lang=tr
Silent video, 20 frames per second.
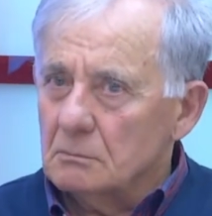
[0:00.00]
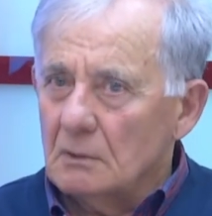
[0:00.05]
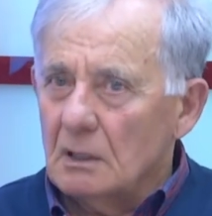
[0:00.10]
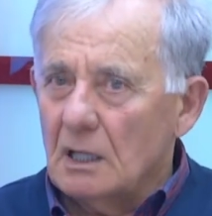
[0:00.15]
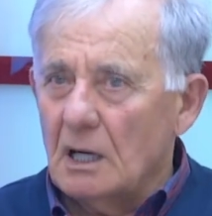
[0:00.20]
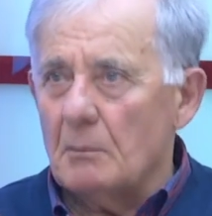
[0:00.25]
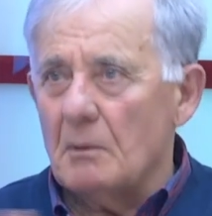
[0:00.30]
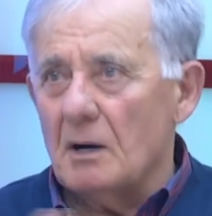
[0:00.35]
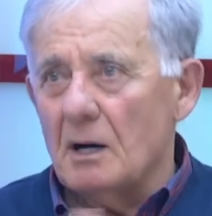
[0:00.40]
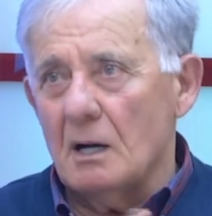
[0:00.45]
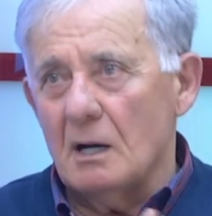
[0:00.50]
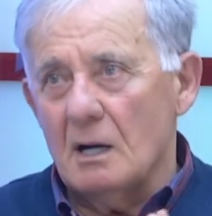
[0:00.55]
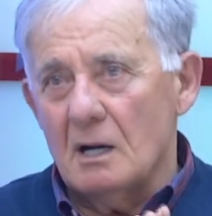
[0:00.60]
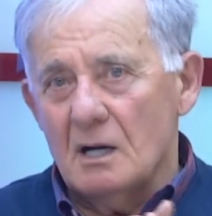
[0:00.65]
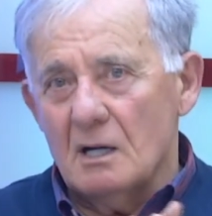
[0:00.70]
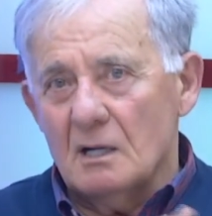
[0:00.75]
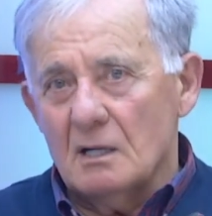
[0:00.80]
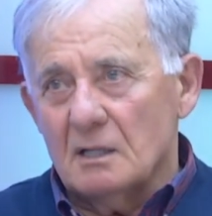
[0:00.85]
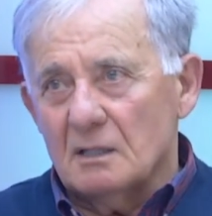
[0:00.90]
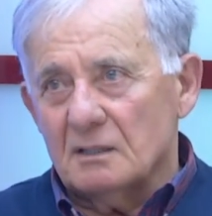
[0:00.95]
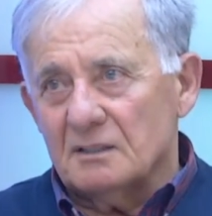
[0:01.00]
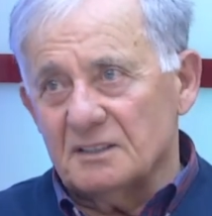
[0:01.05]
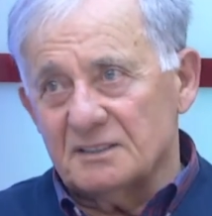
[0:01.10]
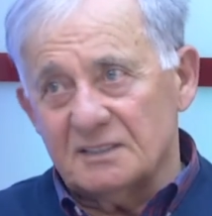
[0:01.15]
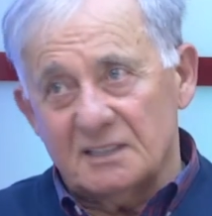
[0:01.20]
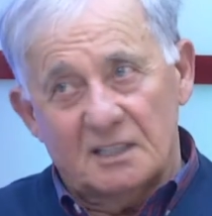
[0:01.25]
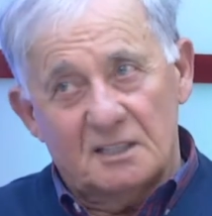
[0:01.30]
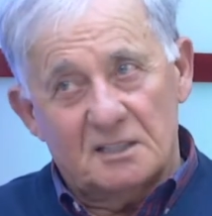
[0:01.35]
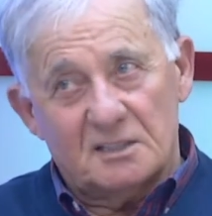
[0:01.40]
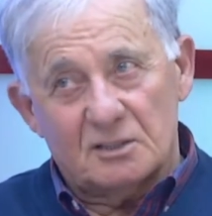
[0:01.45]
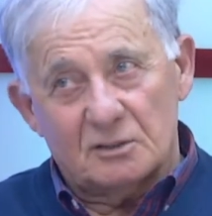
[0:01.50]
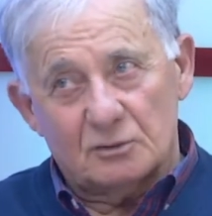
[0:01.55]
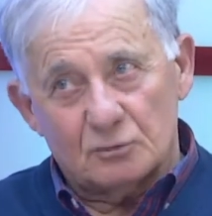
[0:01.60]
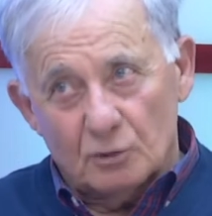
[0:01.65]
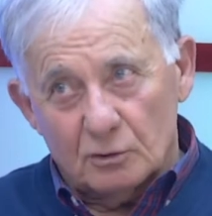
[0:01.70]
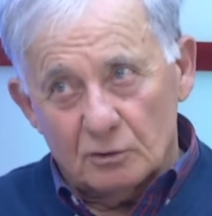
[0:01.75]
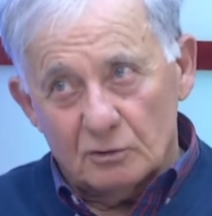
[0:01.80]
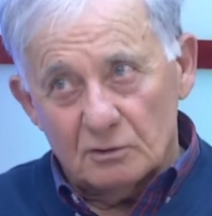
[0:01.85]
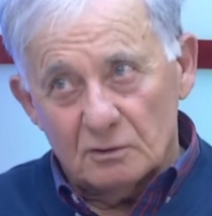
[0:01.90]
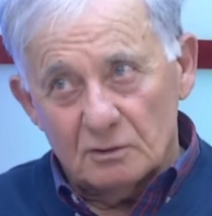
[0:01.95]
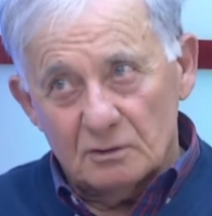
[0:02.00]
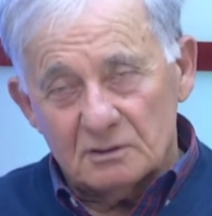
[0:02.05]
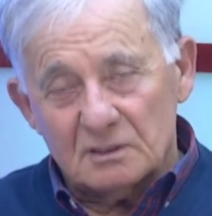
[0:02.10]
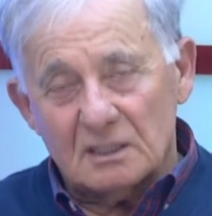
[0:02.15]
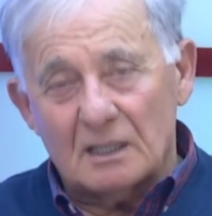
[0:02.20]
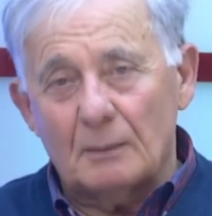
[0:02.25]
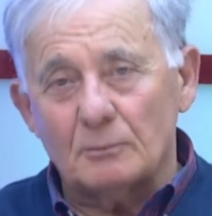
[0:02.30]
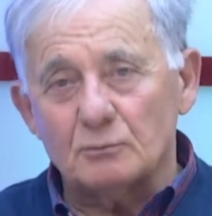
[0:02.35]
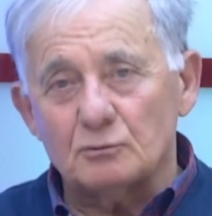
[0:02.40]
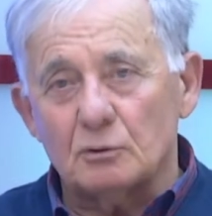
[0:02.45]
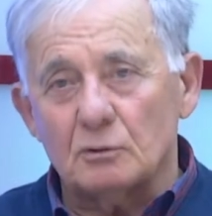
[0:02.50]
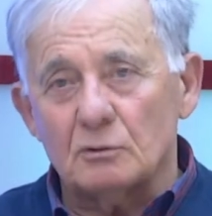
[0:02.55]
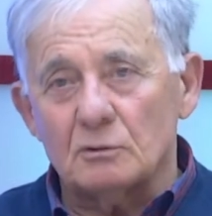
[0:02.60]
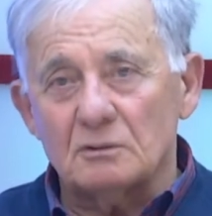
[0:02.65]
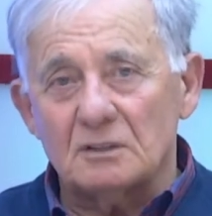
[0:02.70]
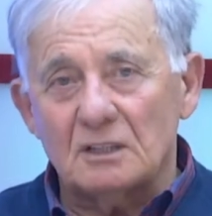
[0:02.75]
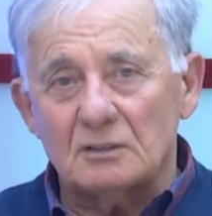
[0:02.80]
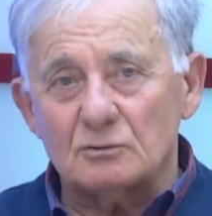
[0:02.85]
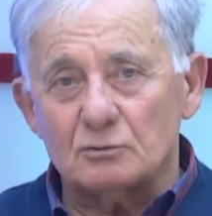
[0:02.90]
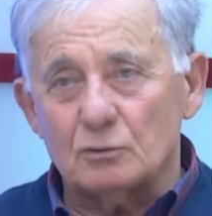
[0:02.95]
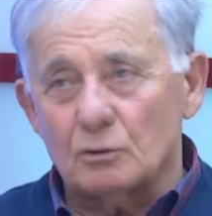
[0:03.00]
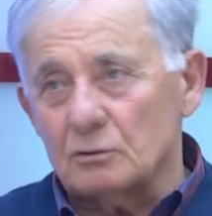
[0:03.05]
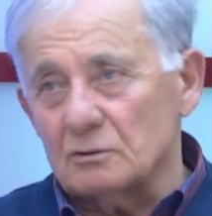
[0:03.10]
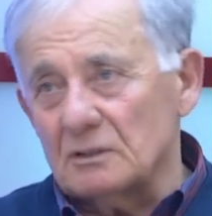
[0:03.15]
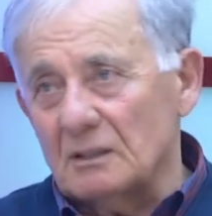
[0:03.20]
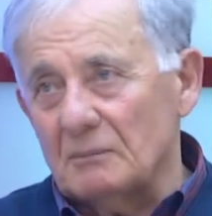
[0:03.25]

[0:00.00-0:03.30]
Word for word: Ama Rize'nin işi zor. Trabzon'un da zordan